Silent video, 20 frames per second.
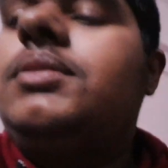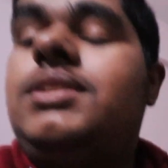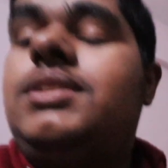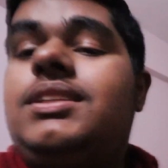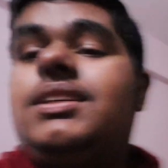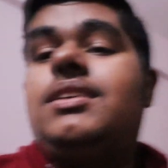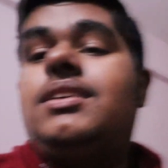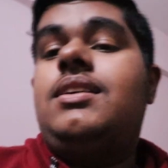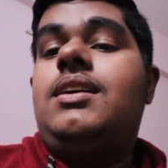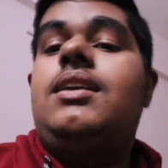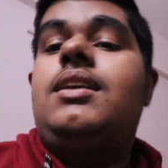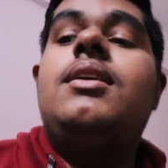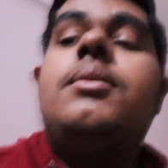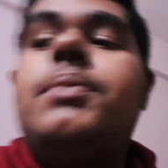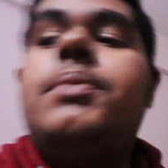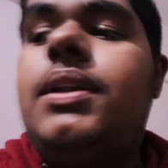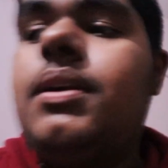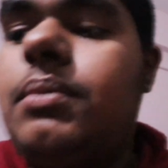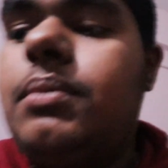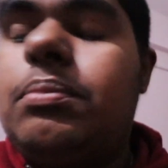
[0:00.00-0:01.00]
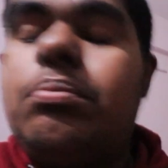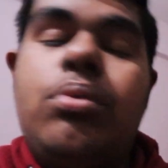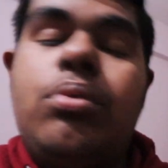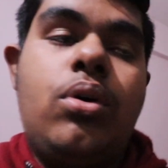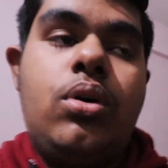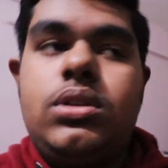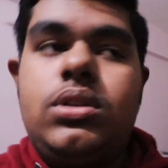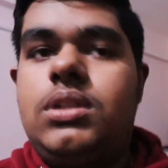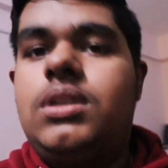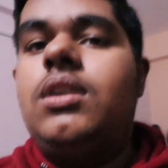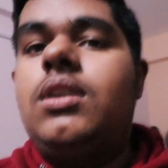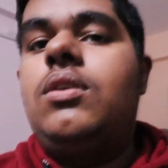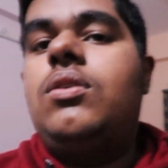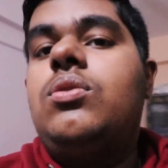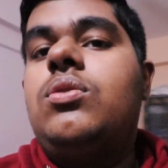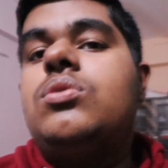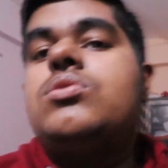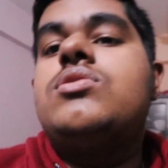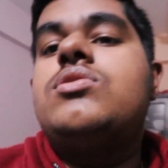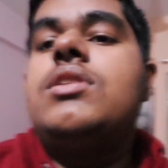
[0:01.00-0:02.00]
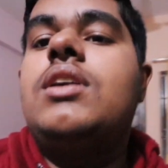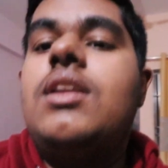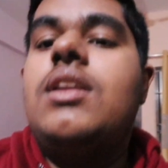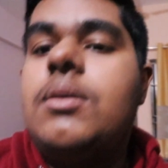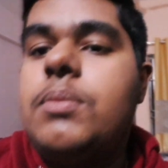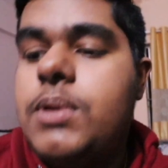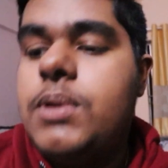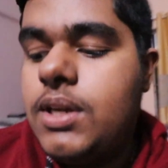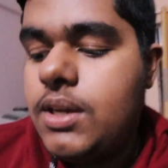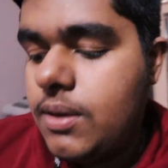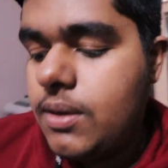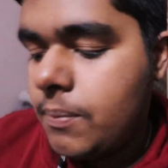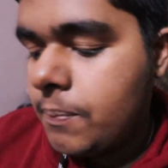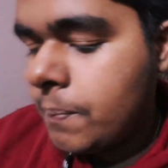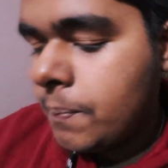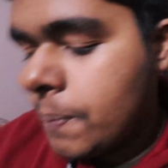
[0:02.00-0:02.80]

से खाना पीना में बहुत कंट्रोल्स देना पड़ेगा